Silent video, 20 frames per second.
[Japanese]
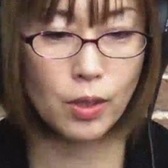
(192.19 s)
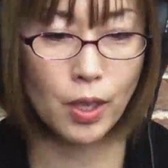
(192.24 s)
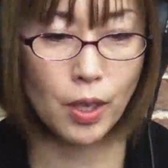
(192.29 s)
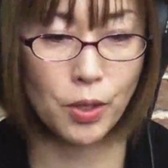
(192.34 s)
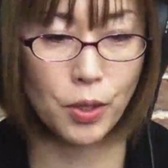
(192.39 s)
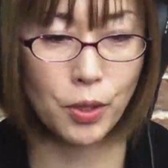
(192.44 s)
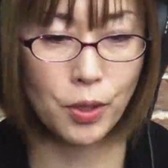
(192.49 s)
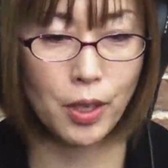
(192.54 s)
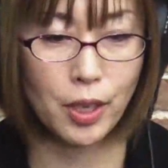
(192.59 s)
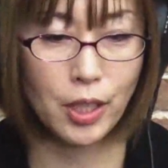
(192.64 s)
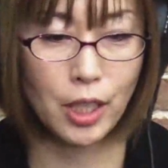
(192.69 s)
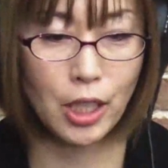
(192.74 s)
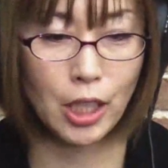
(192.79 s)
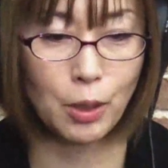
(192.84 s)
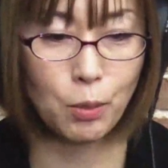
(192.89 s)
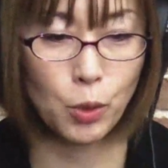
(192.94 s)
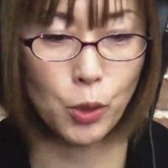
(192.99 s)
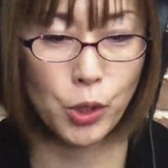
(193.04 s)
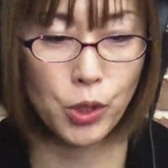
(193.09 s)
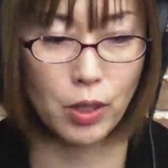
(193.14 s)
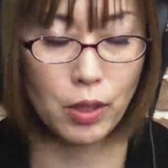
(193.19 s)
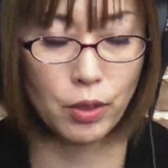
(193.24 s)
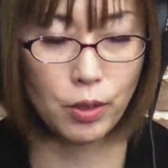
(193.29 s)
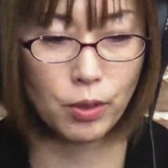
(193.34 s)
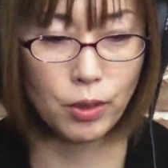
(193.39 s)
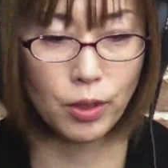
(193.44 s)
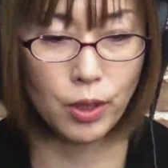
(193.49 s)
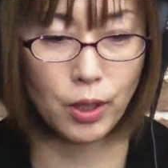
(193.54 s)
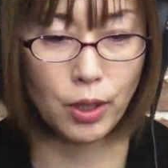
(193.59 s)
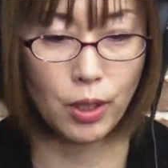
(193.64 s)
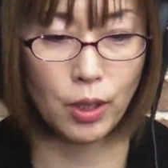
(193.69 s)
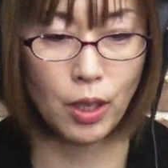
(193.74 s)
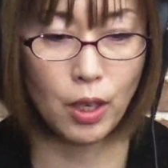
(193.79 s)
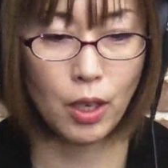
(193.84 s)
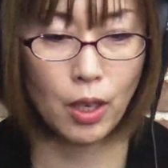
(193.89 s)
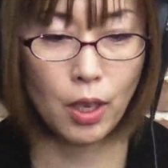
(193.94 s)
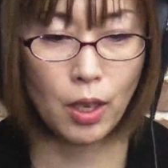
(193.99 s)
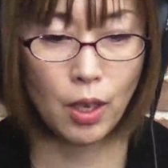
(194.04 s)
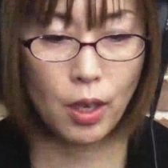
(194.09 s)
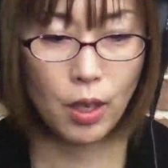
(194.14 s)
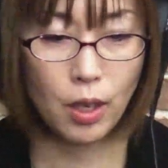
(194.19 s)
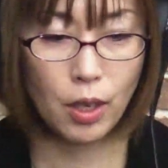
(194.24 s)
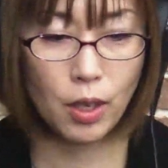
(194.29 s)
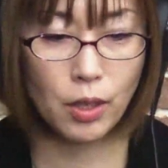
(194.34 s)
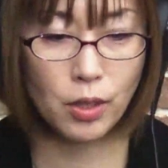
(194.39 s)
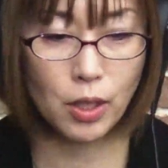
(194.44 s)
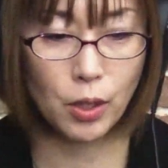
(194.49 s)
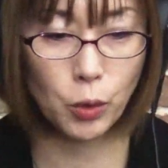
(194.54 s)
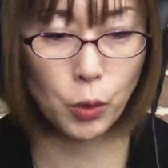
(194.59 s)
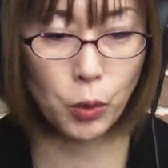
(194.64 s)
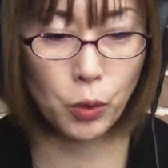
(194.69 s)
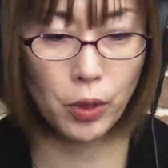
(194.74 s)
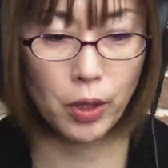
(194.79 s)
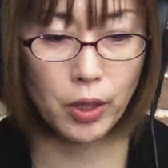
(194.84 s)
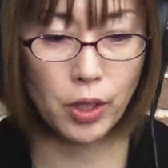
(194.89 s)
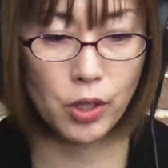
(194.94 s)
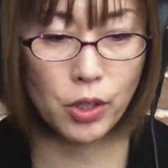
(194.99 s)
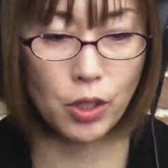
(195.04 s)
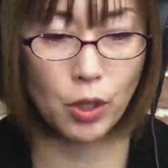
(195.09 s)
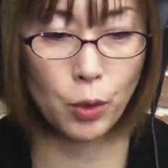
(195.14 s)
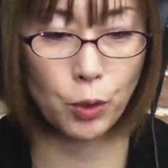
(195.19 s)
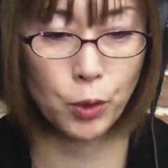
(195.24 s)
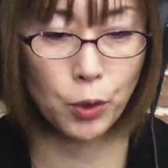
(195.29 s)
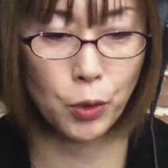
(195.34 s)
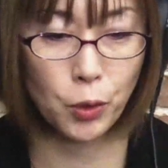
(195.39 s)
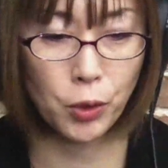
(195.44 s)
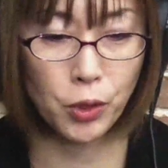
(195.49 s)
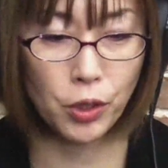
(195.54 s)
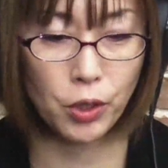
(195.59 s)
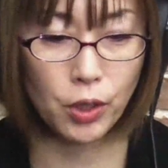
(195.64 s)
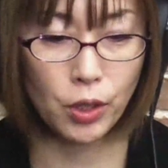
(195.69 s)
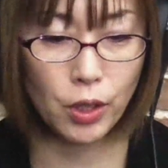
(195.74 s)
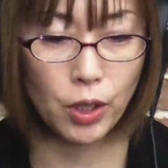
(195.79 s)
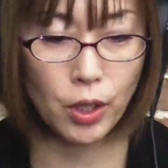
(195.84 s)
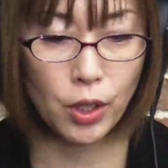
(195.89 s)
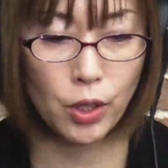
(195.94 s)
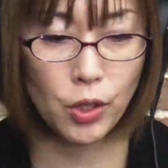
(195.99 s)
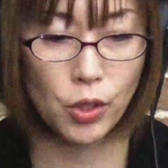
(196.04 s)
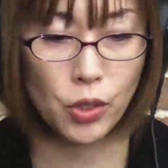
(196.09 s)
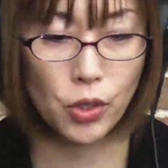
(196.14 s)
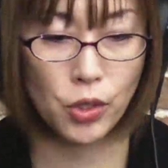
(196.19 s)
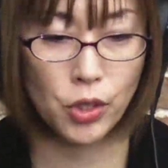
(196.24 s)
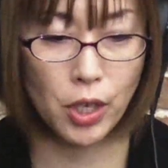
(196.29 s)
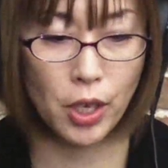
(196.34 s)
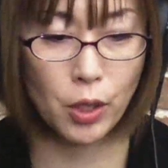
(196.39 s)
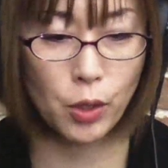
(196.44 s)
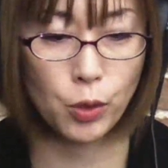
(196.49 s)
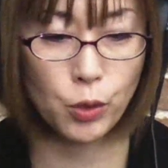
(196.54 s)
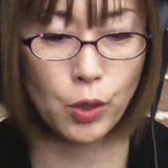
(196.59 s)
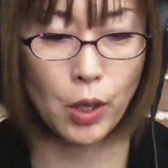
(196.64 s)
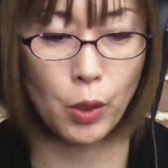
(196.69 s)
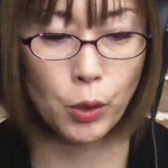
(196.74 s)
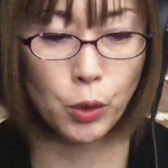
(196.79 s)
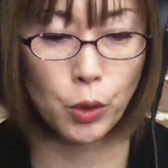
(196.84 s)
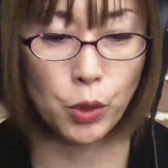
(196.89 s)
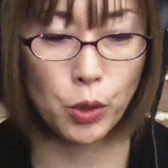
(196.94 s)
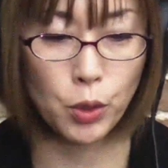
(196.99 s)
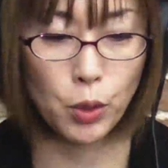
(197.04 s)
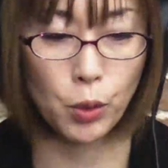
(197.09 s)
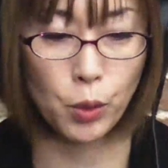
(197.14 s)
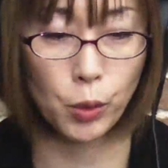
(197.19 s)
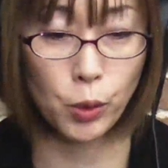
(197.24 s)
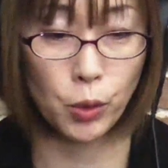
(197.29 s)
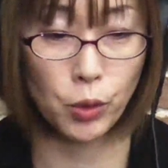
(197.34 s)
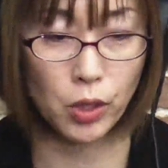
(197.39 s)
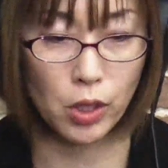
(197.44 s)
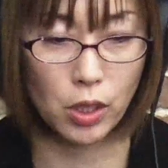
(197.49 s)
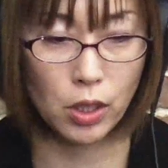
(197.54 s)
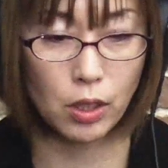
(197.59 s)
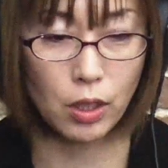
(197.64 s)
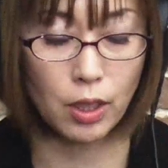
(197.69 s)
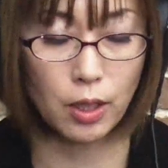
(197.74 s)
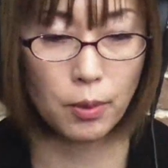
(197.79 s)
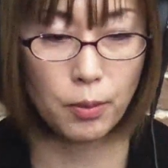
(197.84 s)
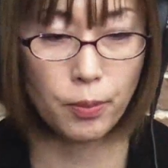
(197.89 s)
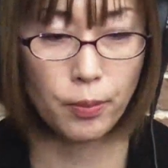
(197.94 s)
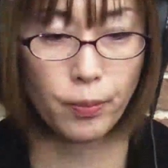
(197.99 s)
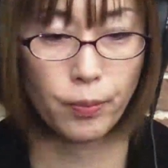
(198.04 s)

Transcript: さすがに気持ち悪くなり、A さんと彼氏は服を着てチェックアウトすることにした。